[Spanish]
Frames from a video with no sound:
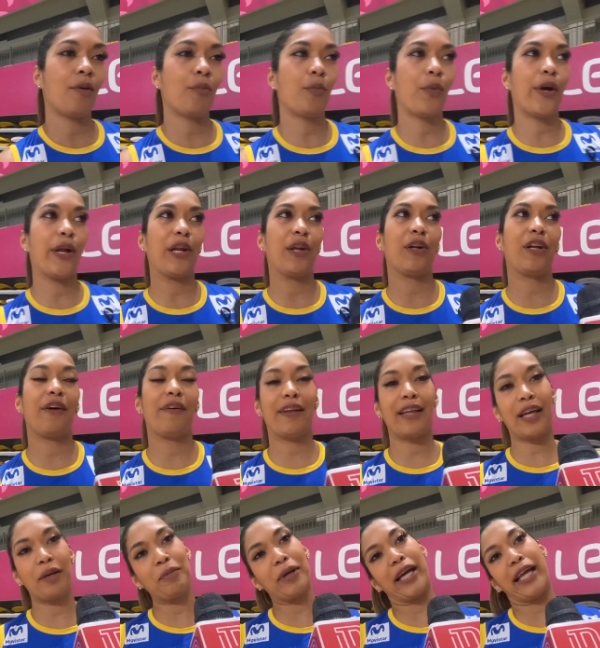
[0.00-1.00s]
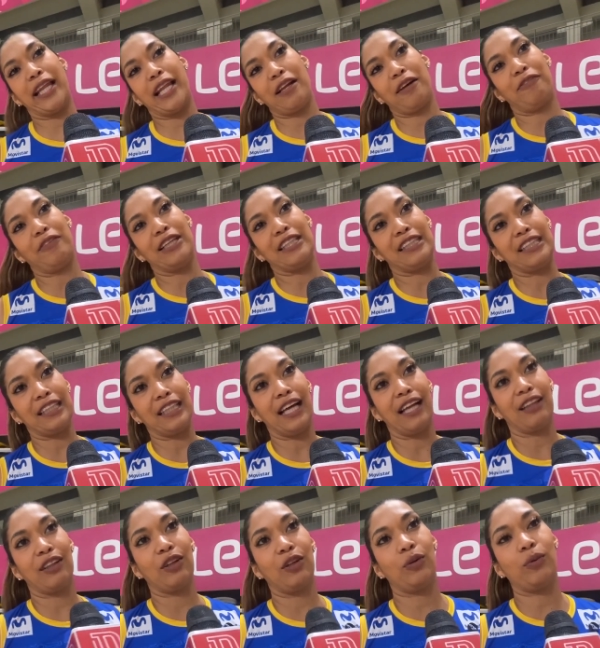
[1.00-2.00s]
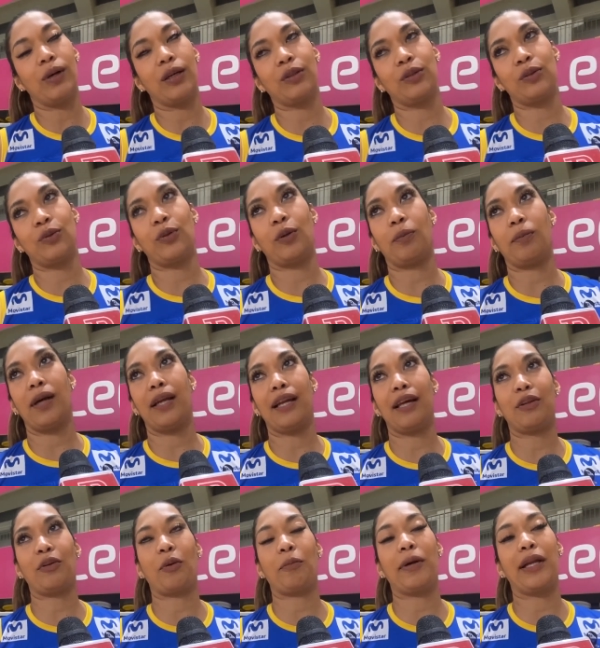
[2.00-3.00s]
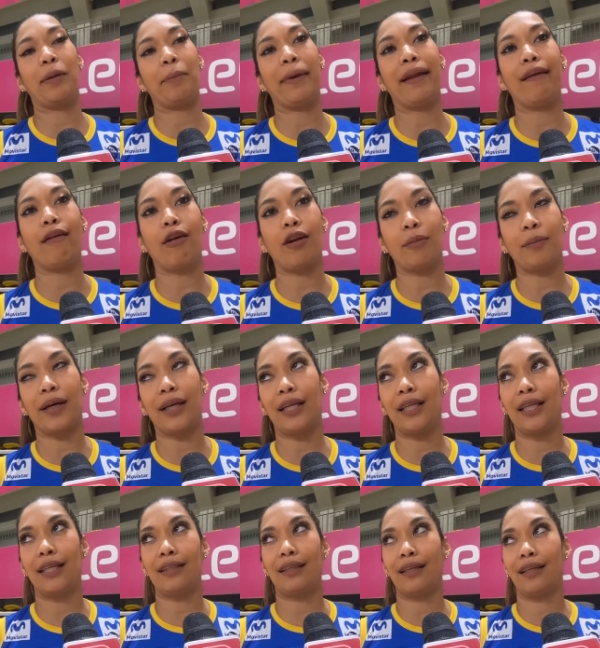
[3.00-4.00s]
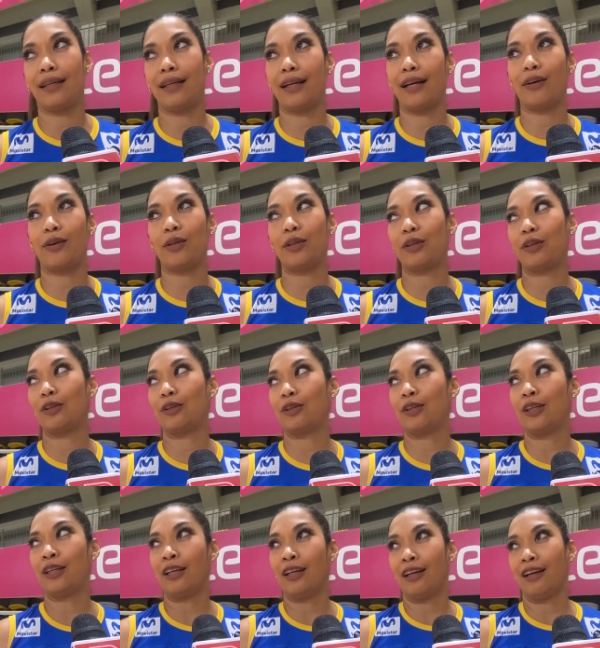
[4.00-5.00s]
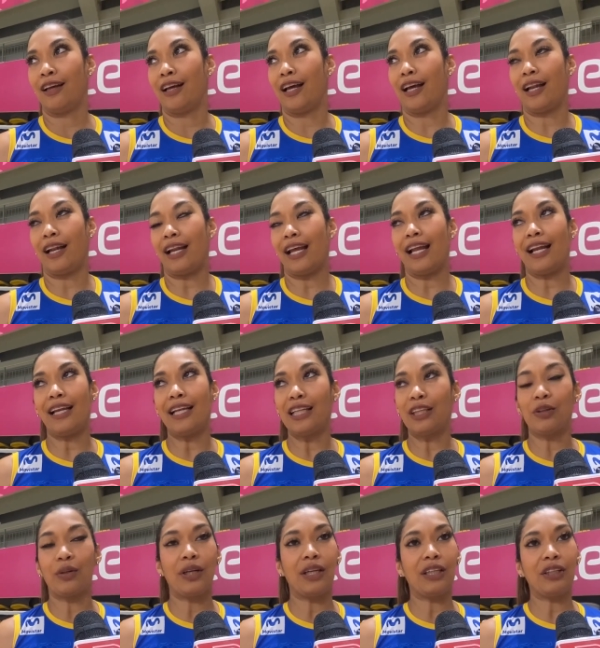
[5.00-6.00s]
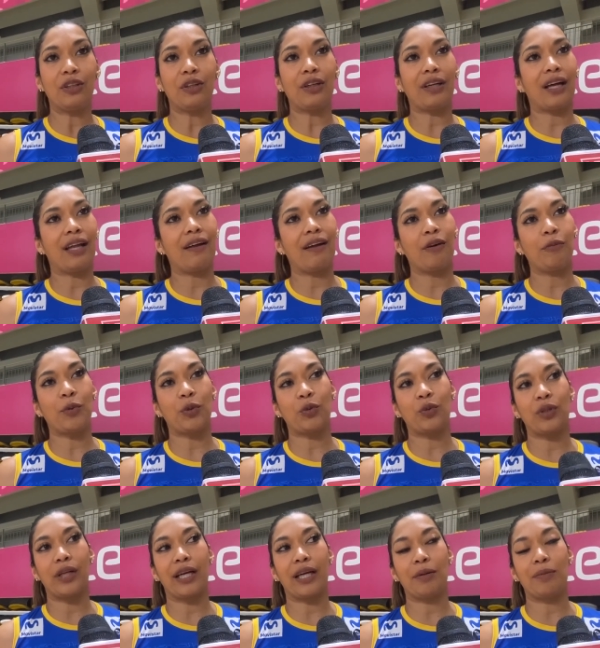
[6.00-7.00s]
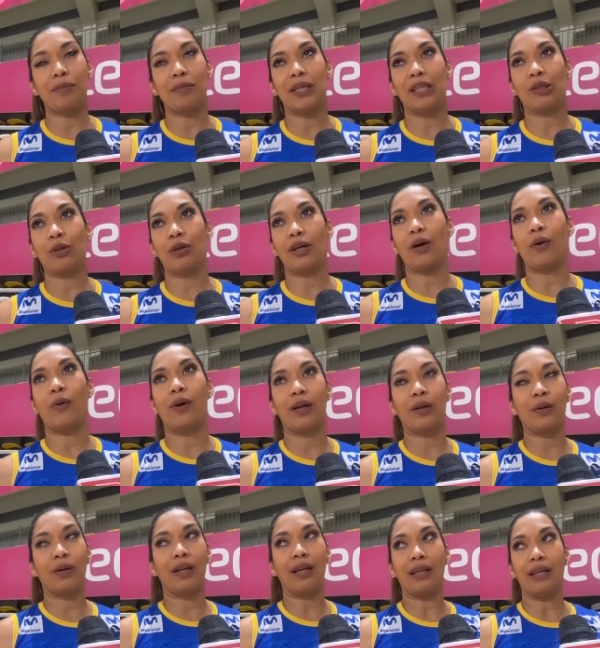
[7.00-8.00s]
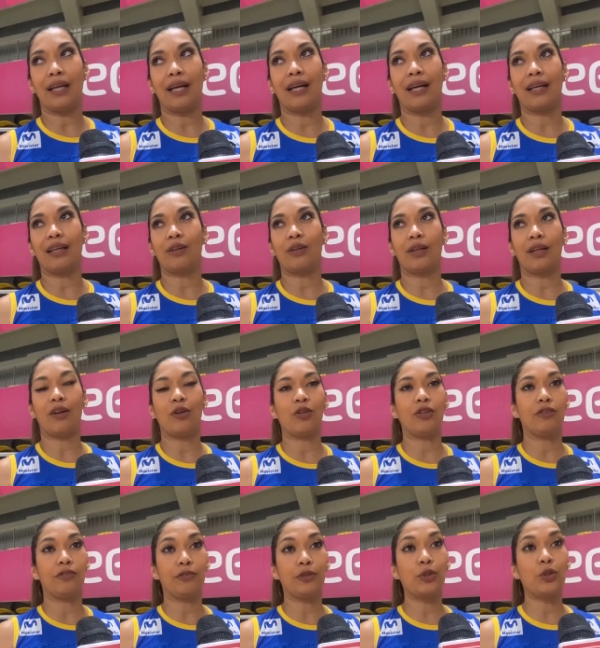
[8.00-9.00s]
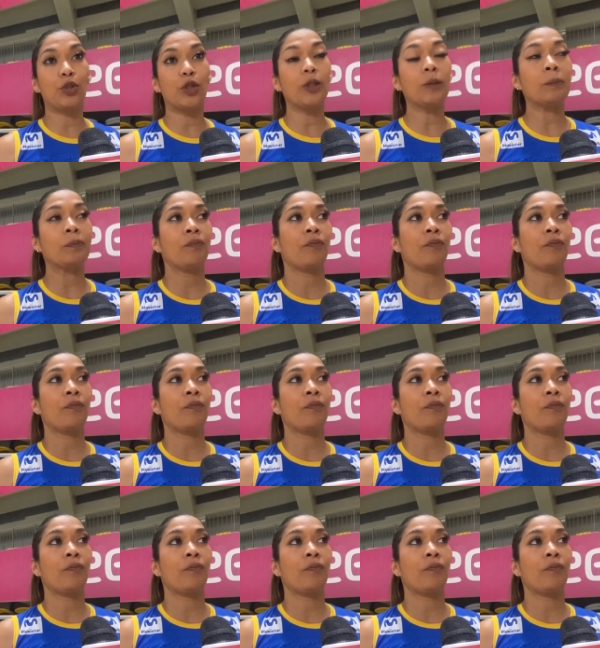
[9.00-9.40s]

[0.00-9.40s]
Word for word: Bueno, la verdad es que me genera felicidad, ¿no? Jugar con tu hermana, tu hermana menor, imagínate, era cuando... Es, lindo, es lindo cada oportunidad que me toca jugar con ella, creo que lo disfruto.